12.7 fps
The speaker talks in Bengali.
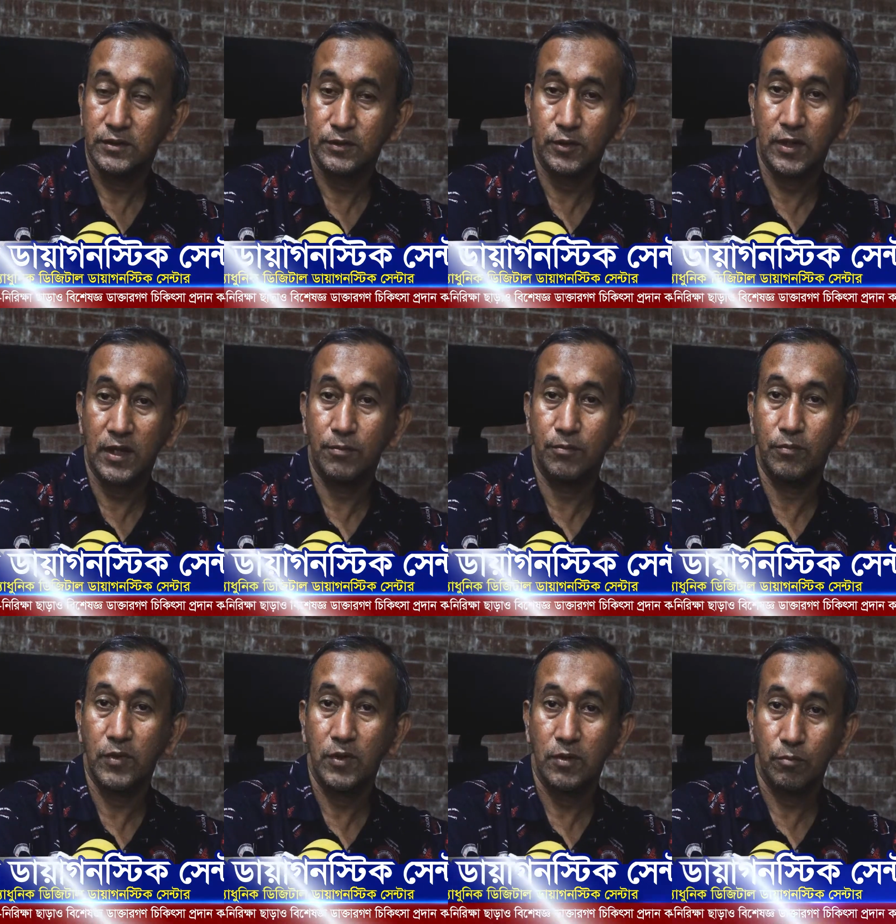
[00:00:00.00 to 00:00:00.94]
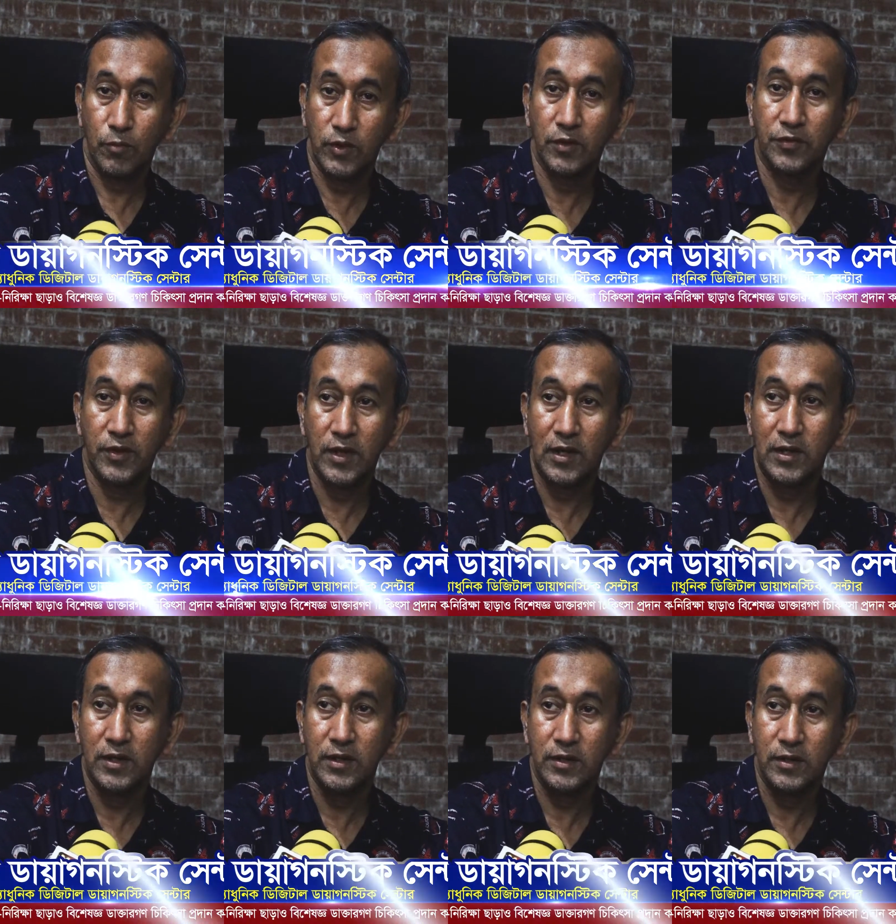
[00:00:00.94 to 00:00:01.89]
জনাব মুদাসির
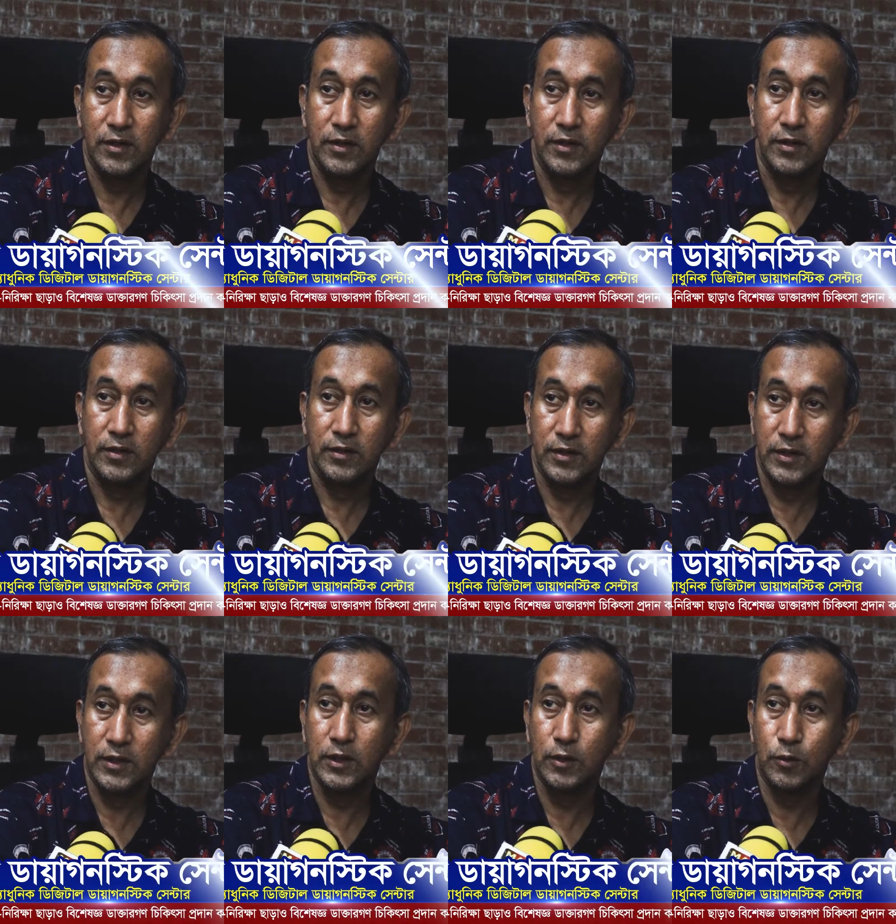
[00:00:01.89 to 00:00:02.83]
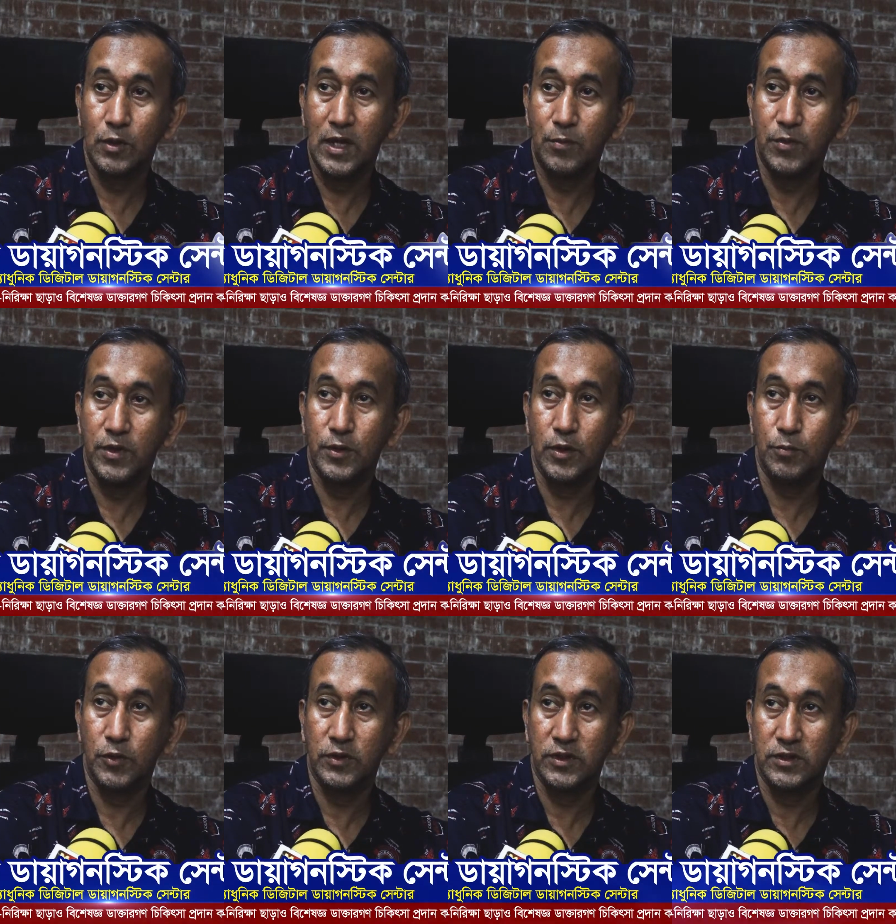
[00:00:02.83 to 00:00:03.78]
আলী তিনি কিন্তু লাইব্রেরি যখন
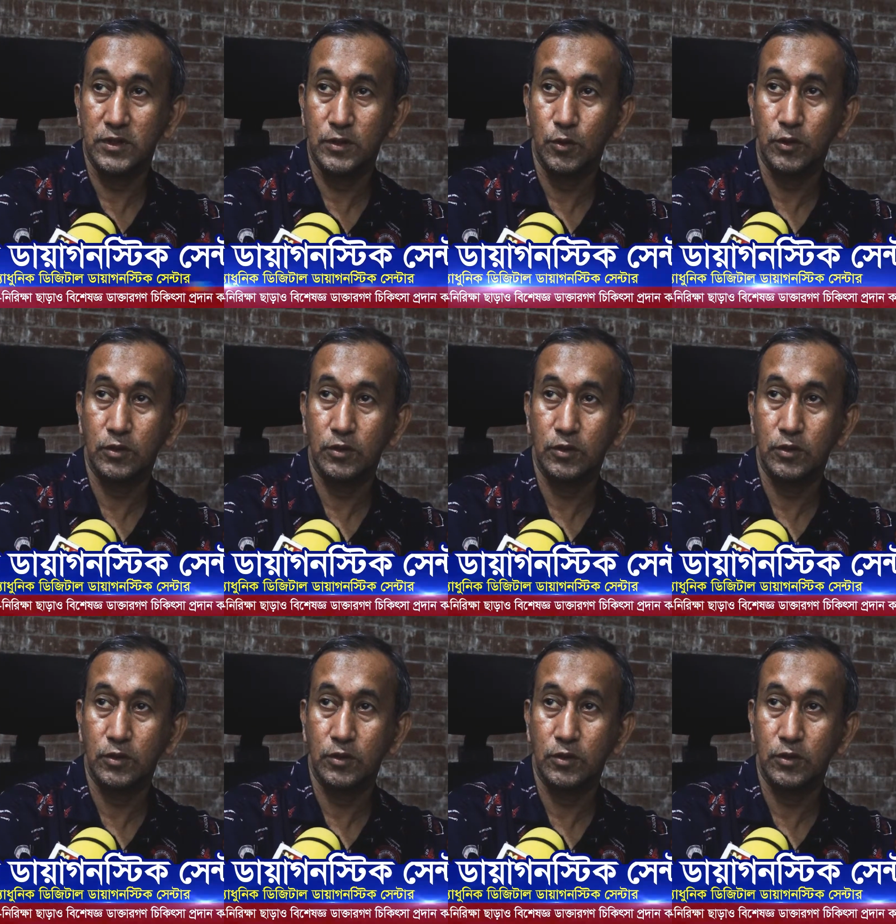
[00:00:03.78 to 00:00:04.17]
প্রতিষ্ঠিত